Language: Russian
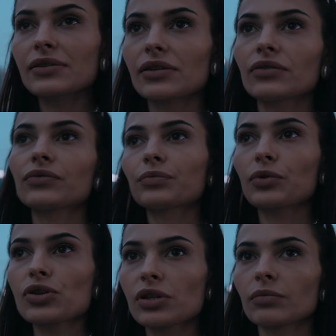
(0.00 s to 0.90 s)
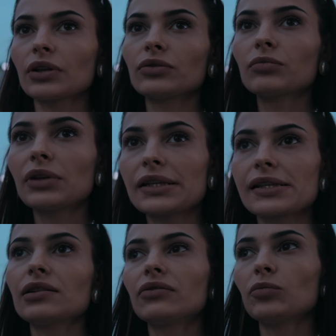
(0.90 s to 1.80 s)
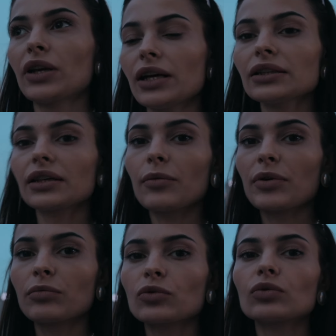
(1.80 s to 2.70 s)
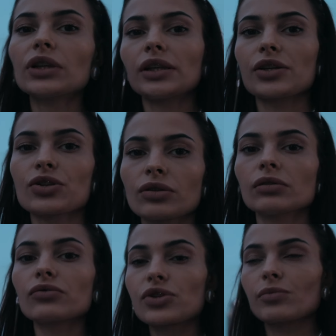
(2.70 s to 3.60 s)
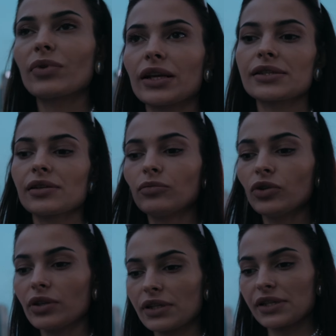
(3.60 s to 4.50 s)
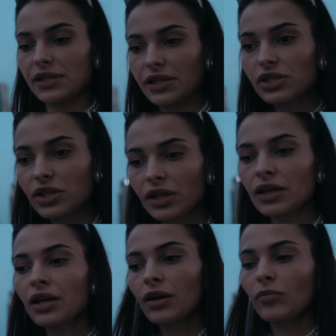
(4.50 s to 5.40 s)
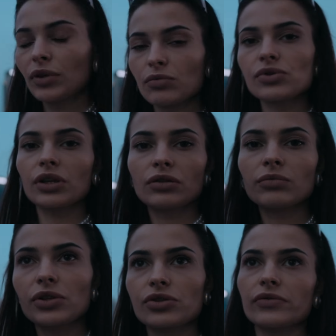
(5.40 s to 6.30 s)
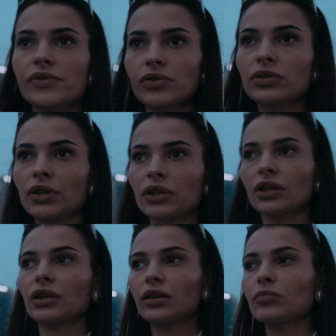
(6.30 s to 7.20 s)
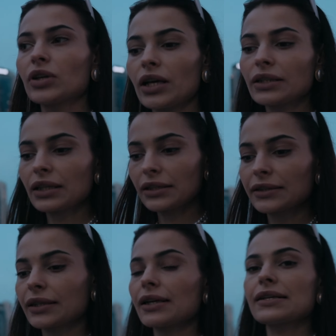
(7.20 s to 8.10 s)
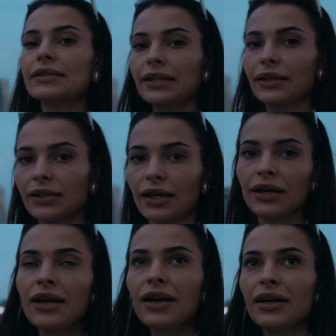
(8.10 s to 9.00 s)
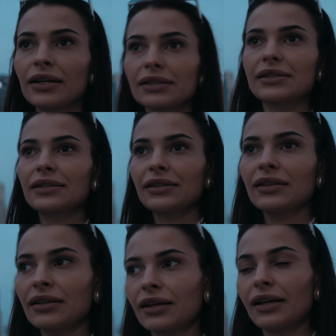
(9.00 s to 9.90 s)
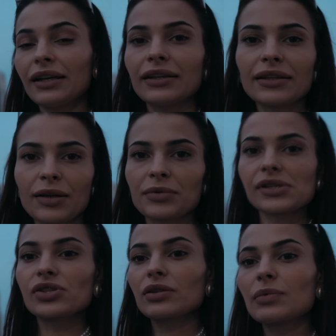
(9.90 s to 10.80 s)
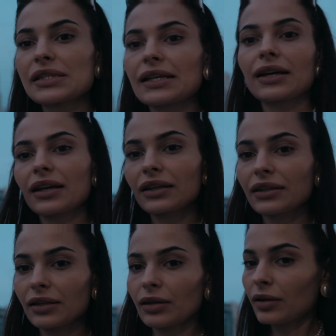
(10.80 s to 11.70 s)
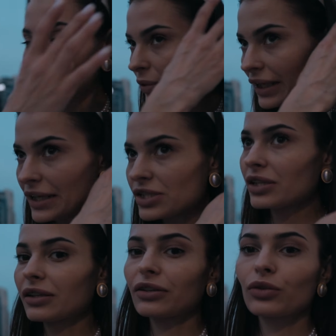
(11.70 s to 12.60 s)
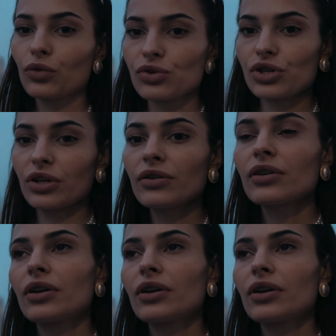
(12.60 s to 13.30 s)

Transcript: э, в прошлом году мы летели в Эмираты, я прям гуглила, что лучше брать с собой из одежды, потому что я думала, что все-таки Эмираты — это такая страна, где колени там должны быть закрыты, плечи тоже.